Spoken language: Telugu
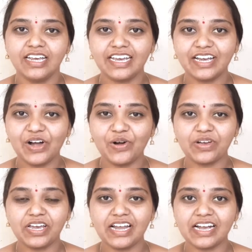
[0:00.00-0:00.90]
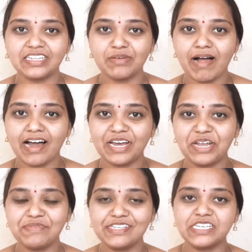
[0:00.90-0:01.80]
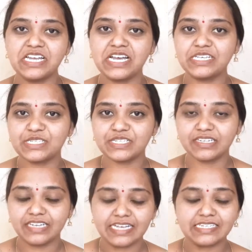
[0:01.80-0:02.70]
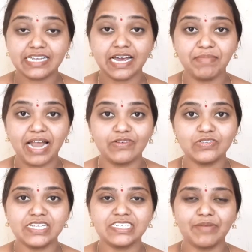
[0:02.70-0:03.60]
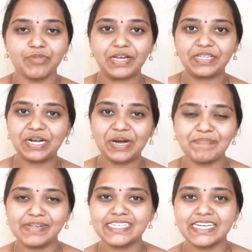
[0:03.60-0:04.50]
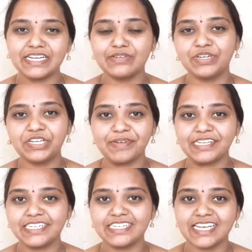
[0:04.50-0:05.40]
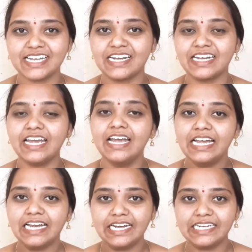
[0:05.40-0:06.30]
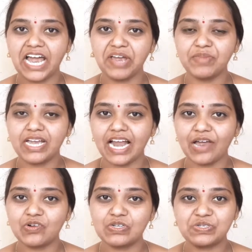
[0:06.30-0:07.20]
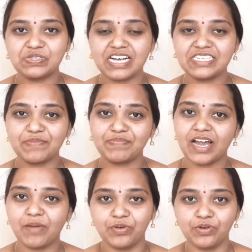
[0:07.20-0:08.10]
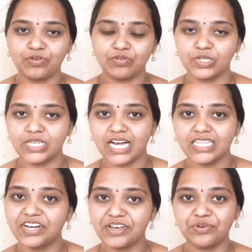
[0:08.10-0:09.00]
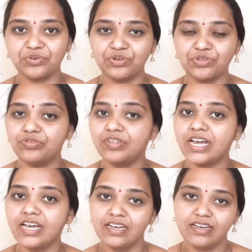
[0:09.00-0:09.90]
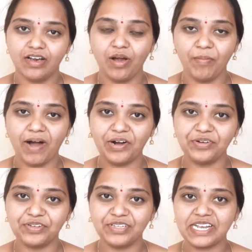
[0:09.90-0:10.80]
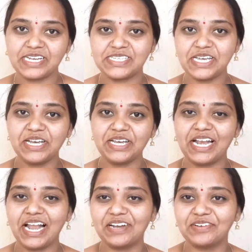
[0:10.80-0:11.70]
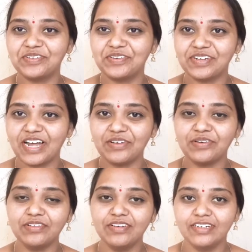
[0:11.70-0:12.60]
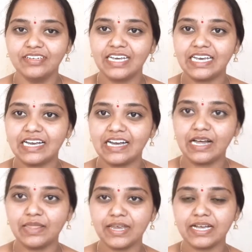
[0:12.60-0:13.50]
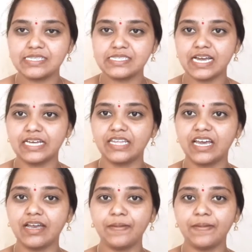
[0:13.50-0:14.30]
ఇంకా ఓకే నాకైతే బాగానే అనిపించింది నెక్స్ట్ నెక్స్ట్ టైం లైవ్ చేసినప్పుడు మాత్రమే కంపల్సరీ నేను ఇంటిమేట్ చేస్తానండి ఈ టైంకి లైవ్కి వస్తున్నా అని చెప్తే అప్పుడు కొద్దిగా అందరికీ కుదురుతుంది బాగుంటుంది అనేసి ఇలా అనుకుంటున్నాను ఇంకా నెక్స్ట్ అయితే